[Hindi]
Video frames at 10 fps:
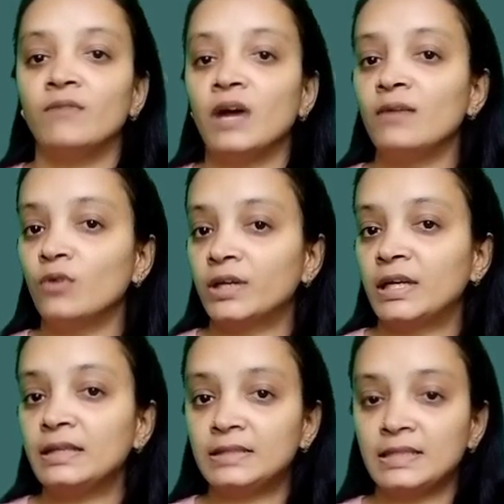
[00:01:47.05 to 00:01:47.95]
वहां
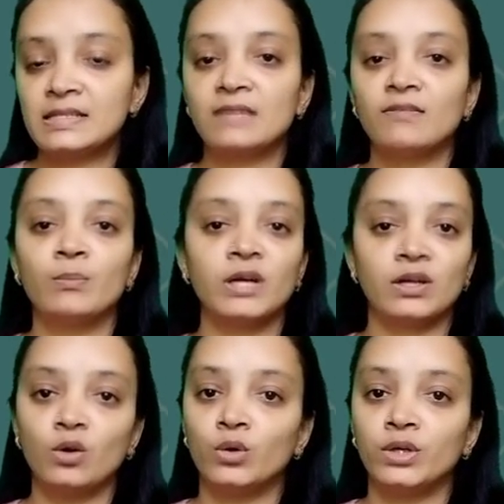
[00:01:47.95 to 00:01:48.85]
वोटिंग 30
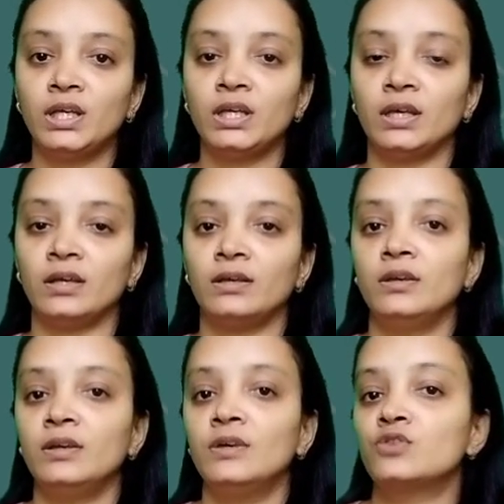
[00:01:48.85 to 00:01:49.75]
नवंबर को होनी है
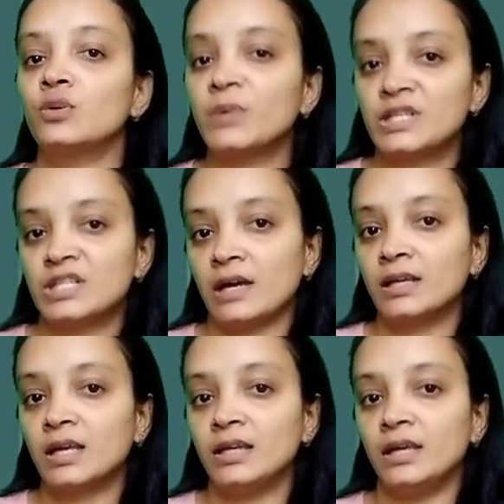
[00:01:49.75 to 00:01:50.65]
सो
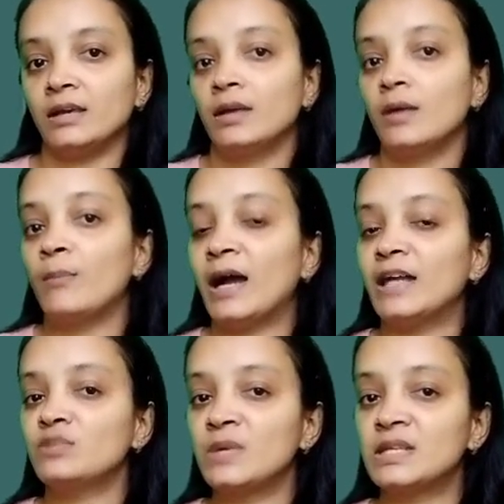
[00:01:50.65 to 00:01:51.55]
प्रचार के लिए
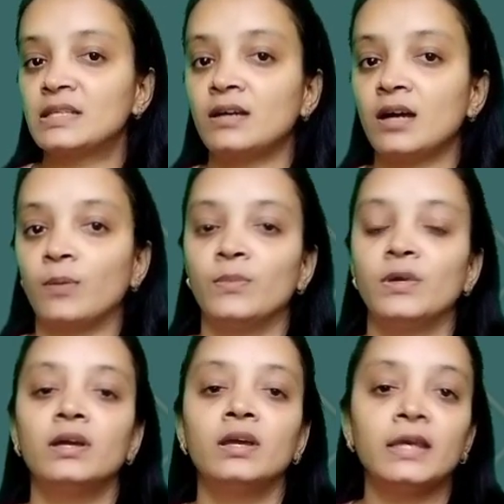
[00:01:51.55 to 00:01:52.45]
पांच में से
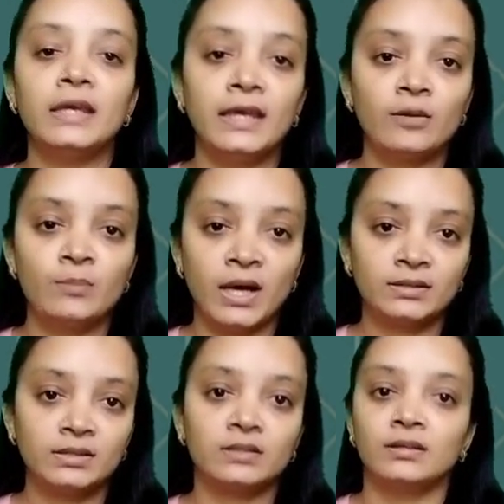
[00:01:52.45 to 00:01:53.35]
अब
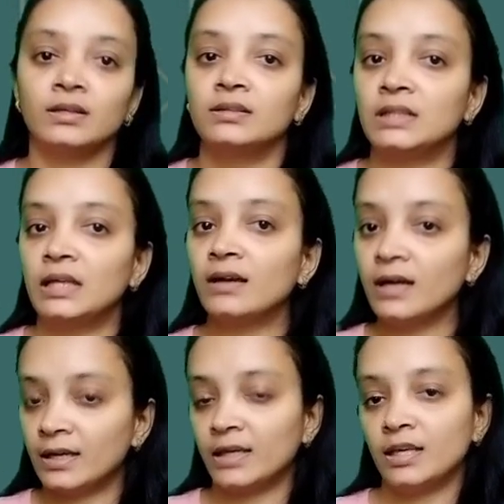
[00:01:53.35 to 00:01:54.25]
एकमात्र
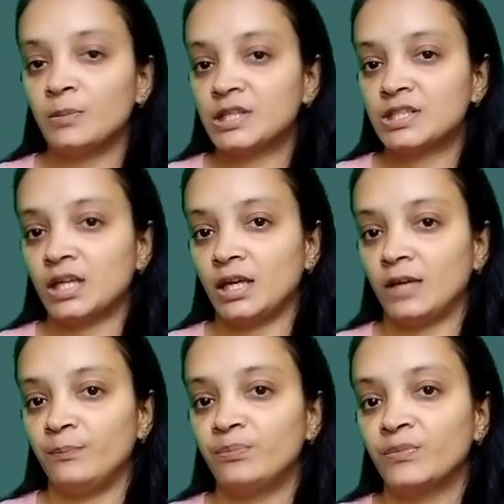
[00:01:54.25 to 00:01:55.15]
तेलंगाना ही बचा है